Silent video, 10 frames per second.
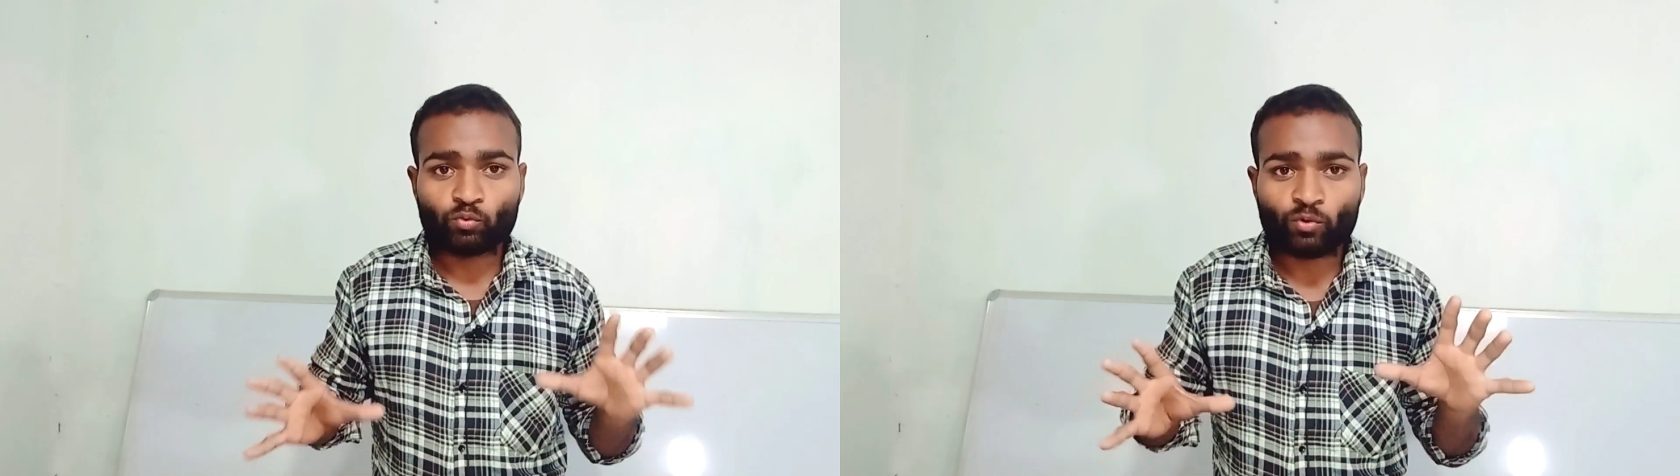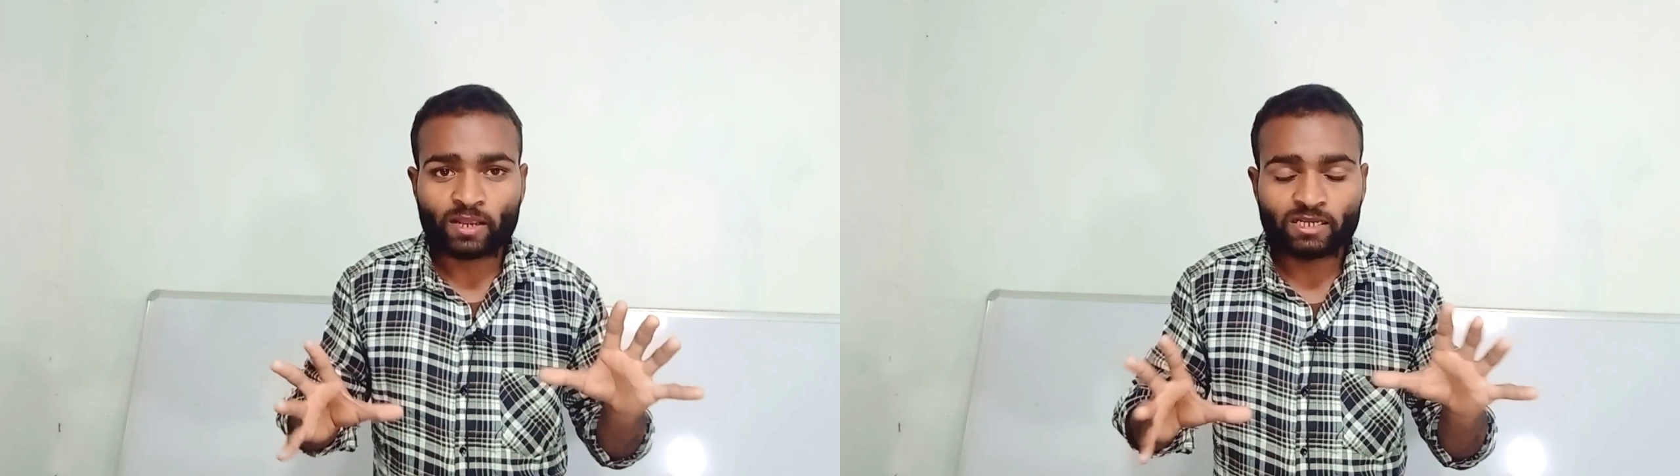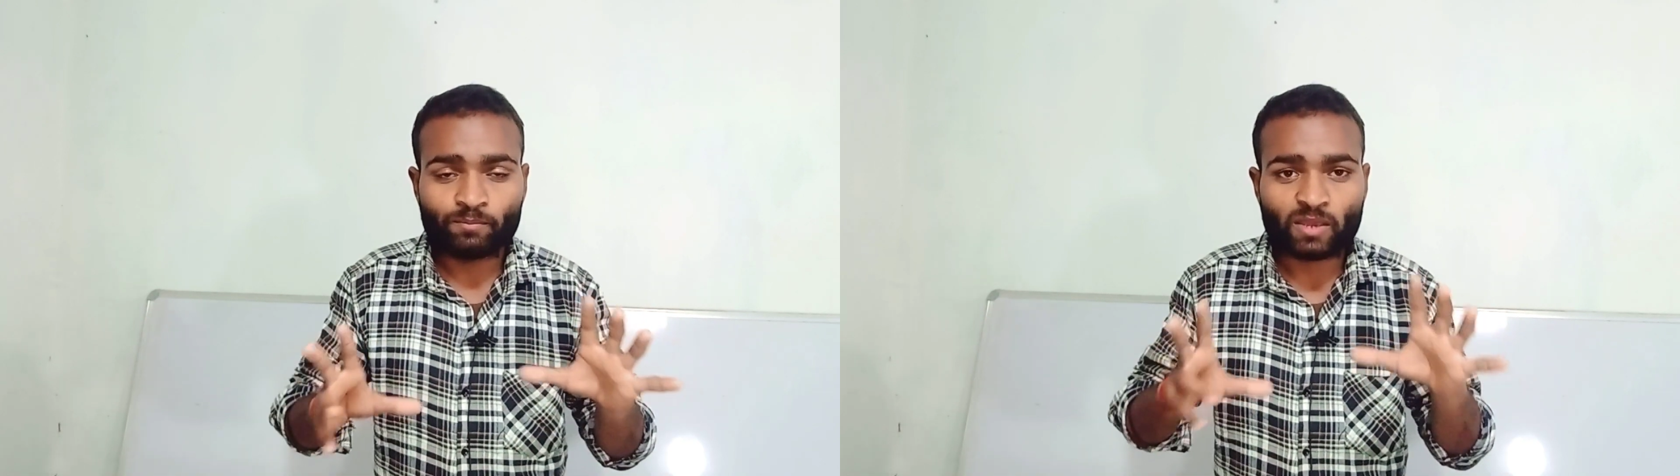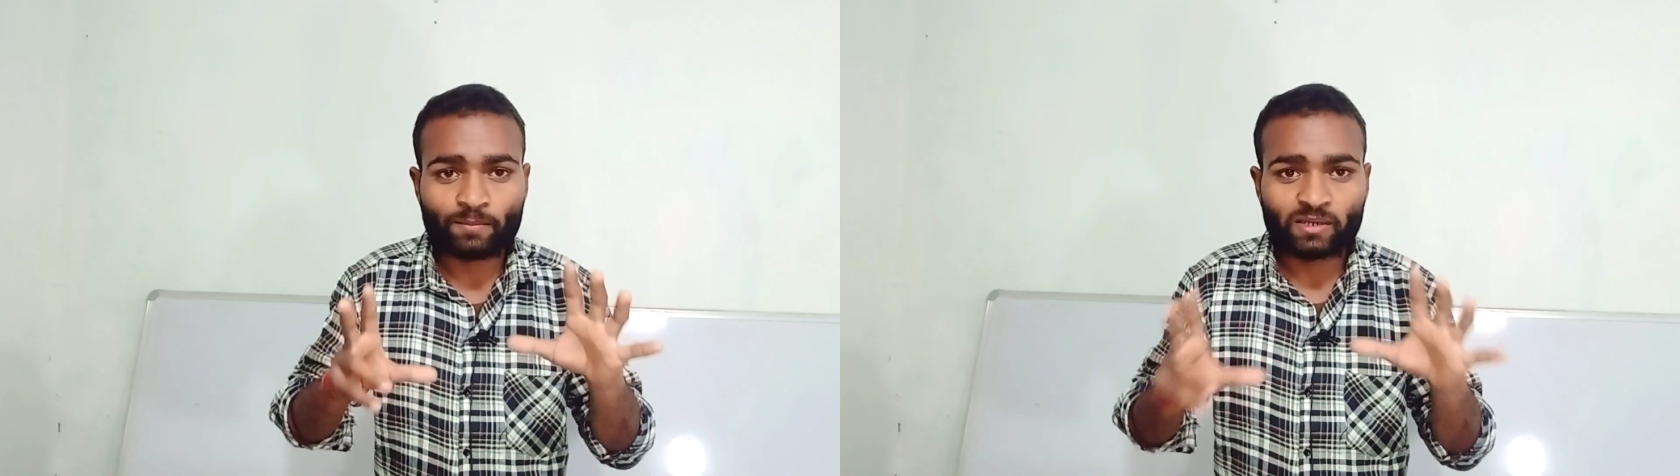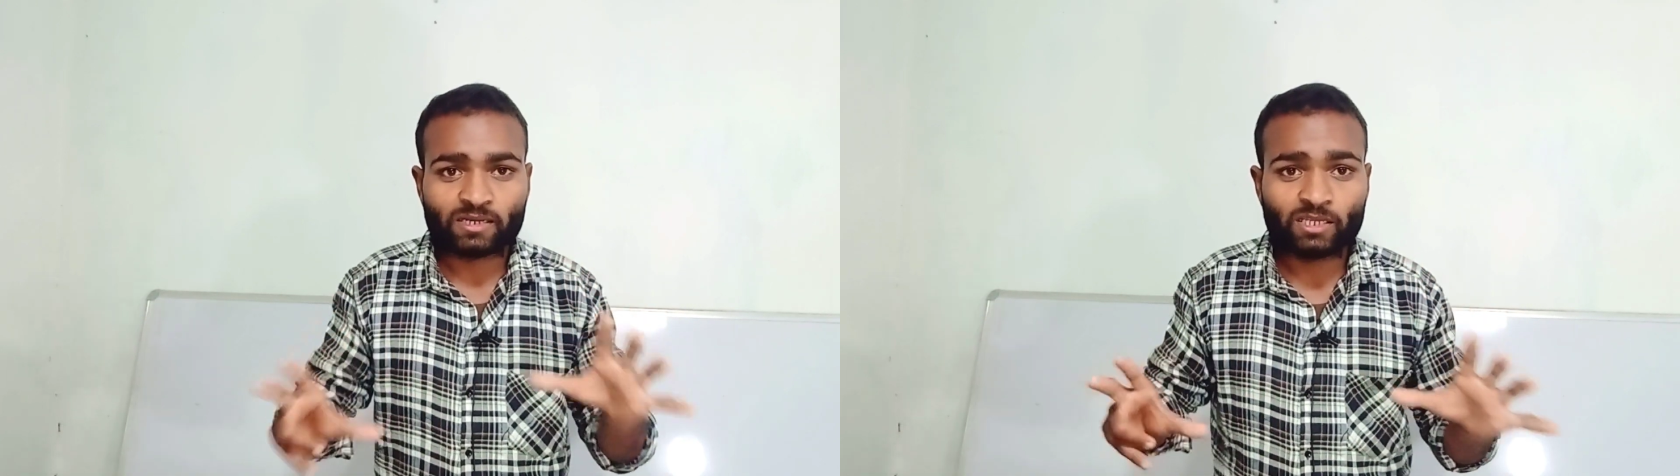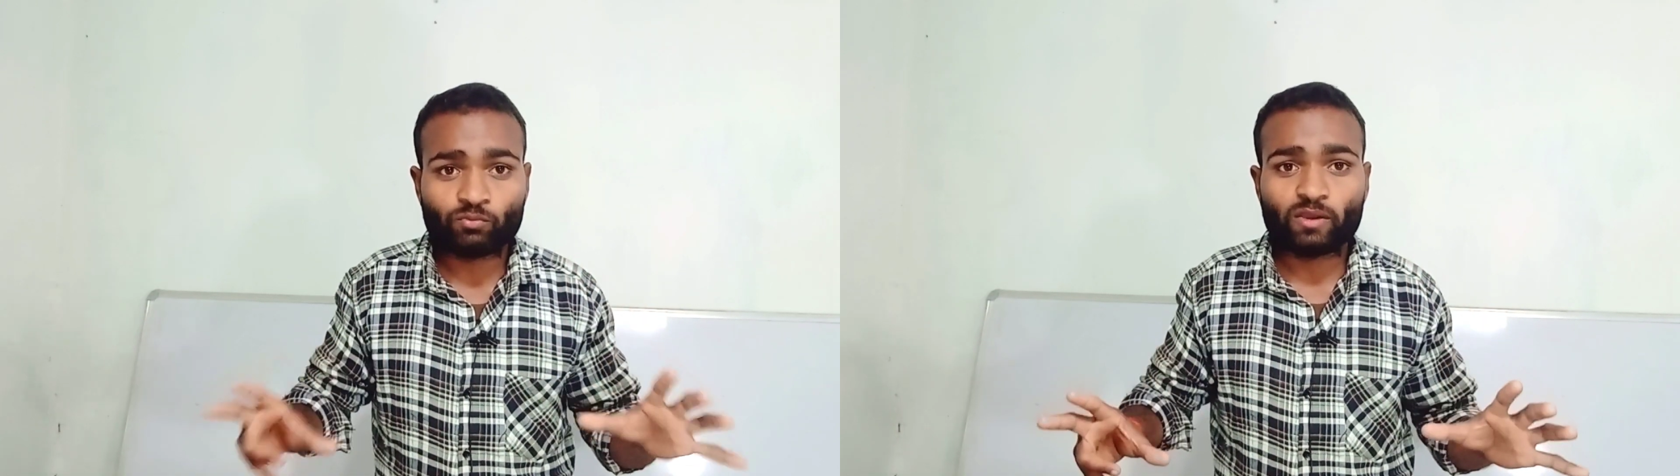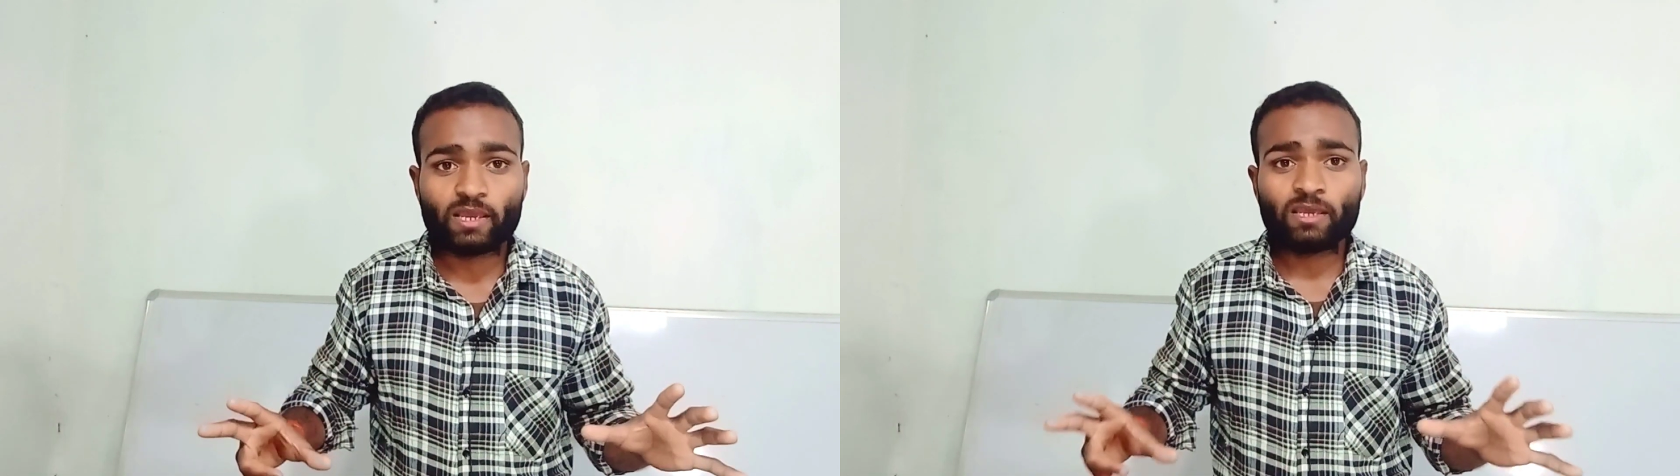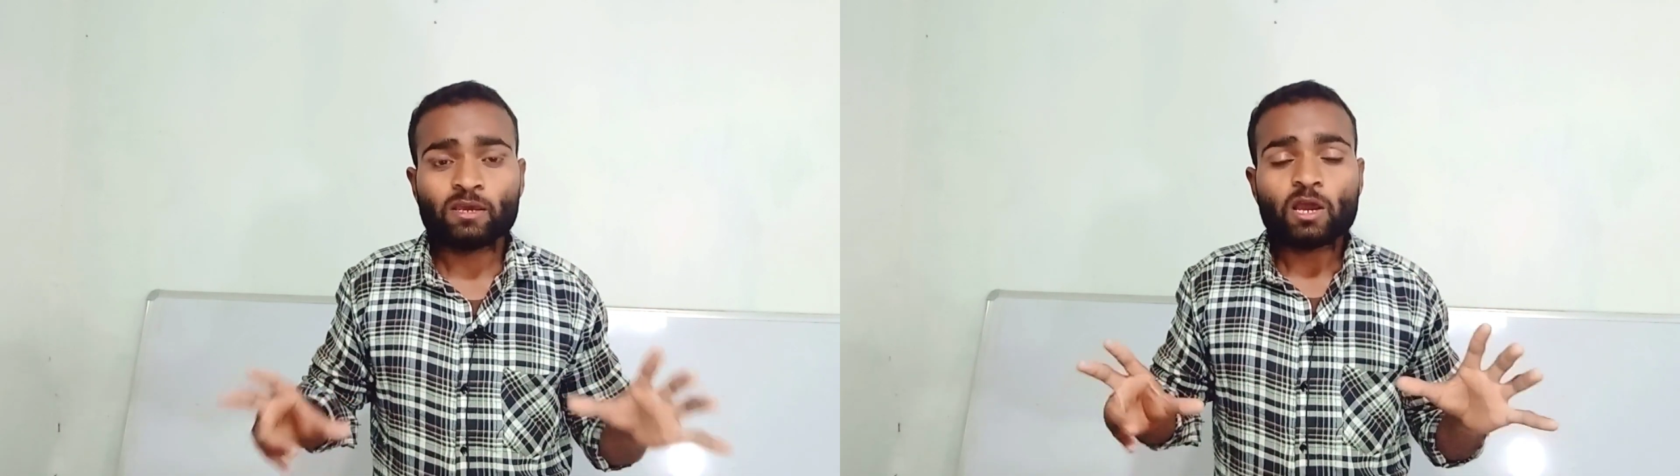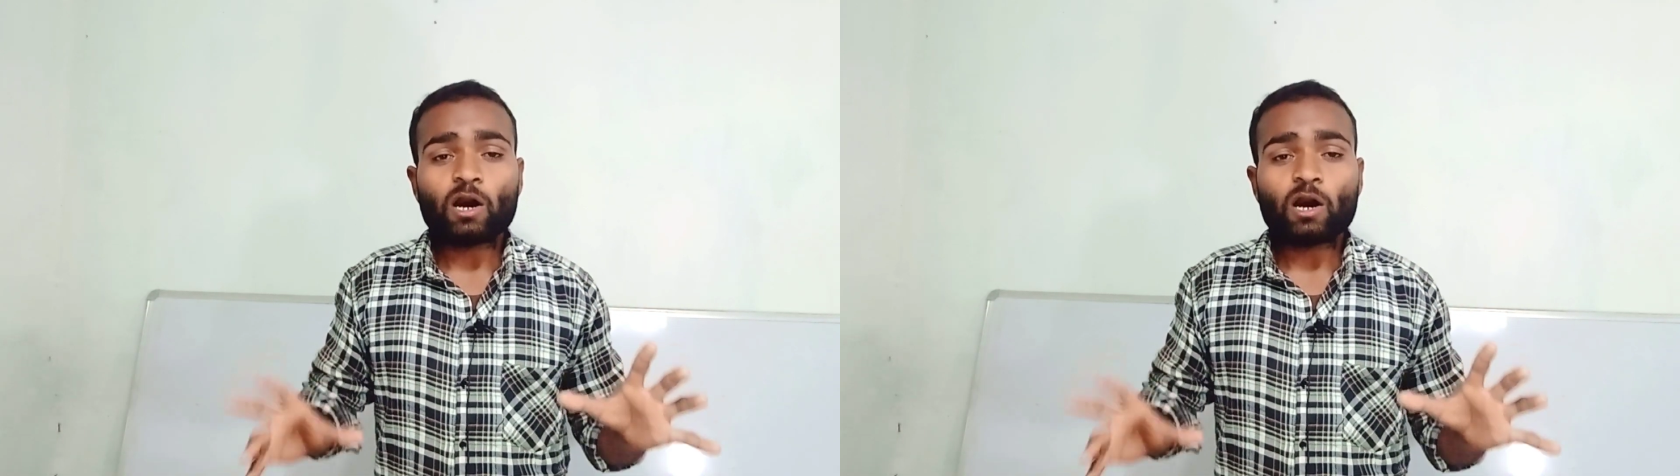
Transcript: ओ आई डी मैपिंग नहीं हुए हैं